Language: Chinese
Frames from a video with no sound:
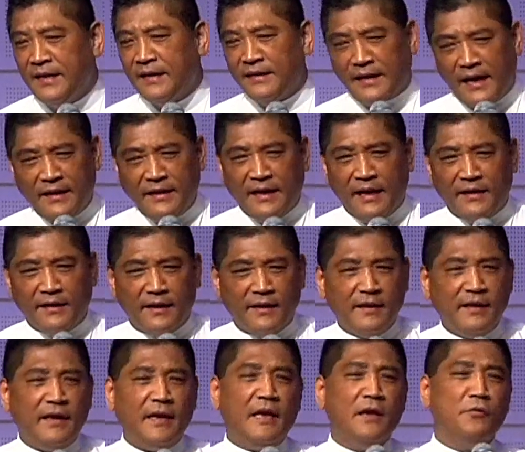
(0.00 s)
当然呢，
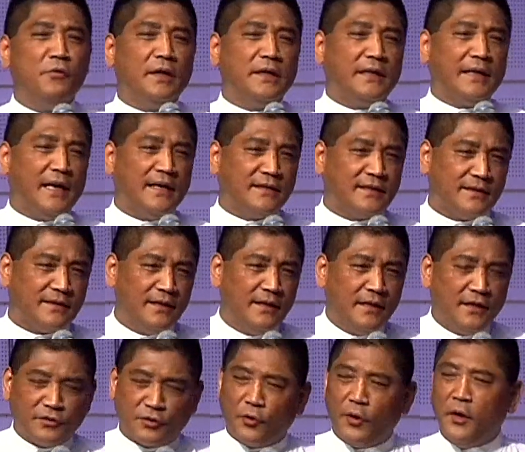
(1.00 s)
因为这样子，
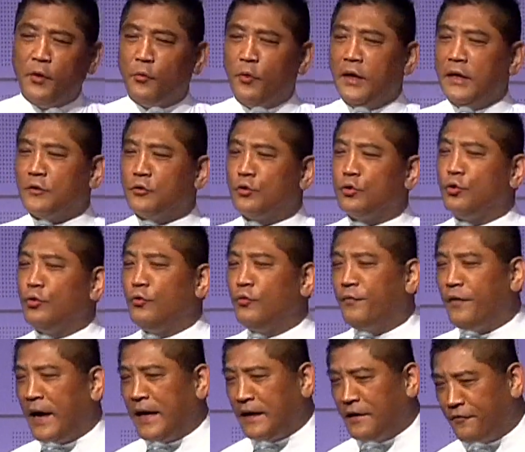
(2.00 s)
所以我也触
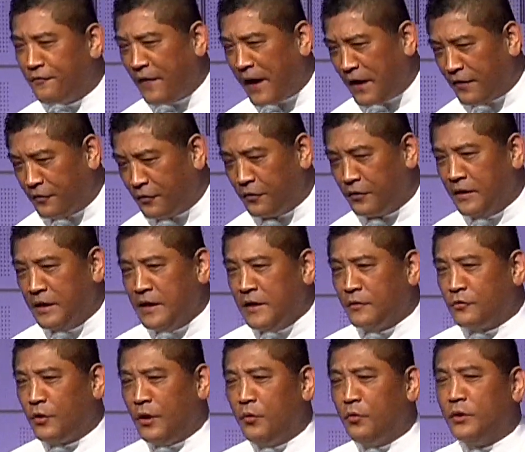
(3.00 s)
犯了法律，
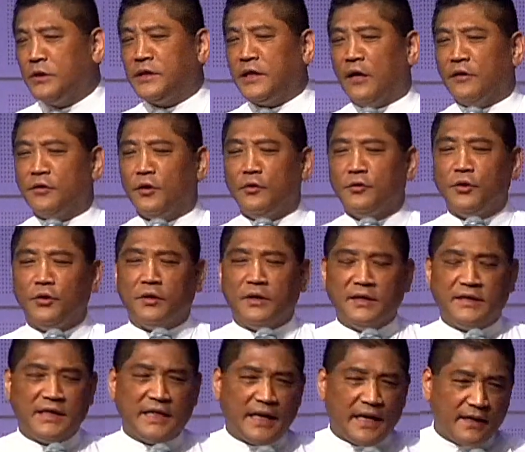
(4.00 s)
所以我小时候就有了
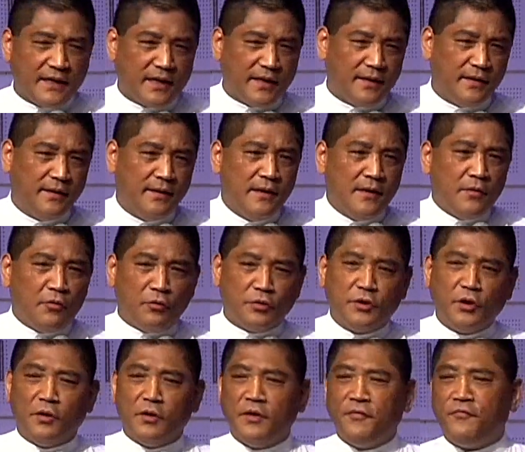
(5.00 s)
前科，我
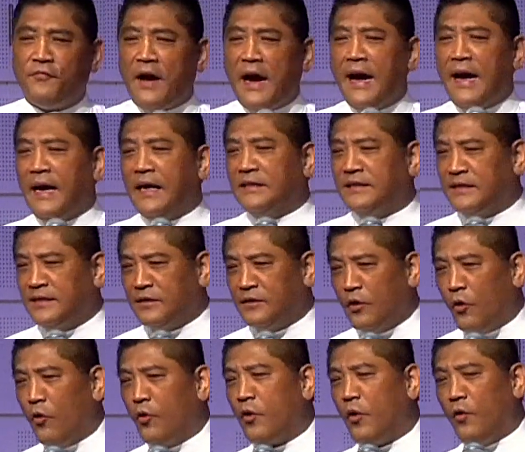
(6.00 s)
就有了妨害自
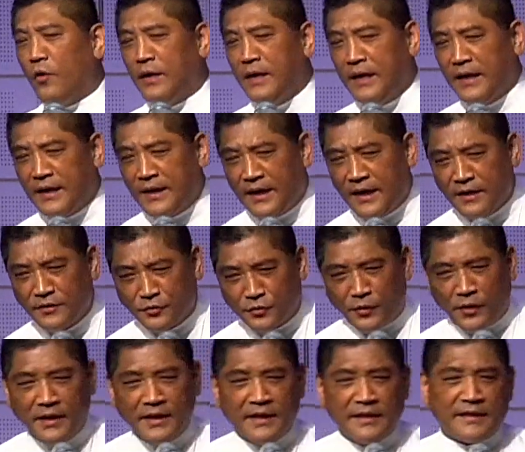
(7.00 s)
由、恐吓、勒
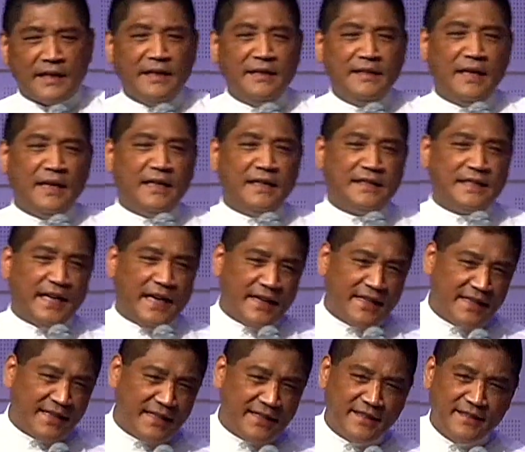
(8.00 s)
索等等的前
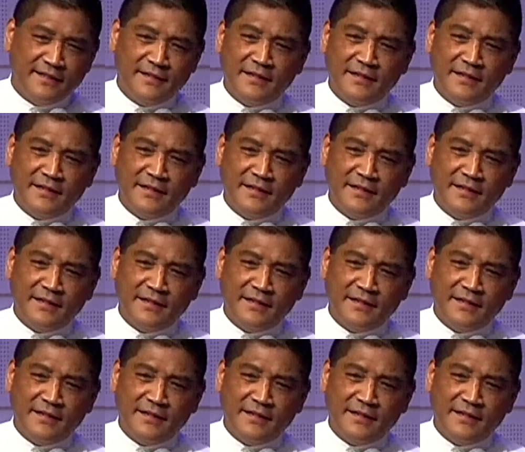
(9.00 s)
科。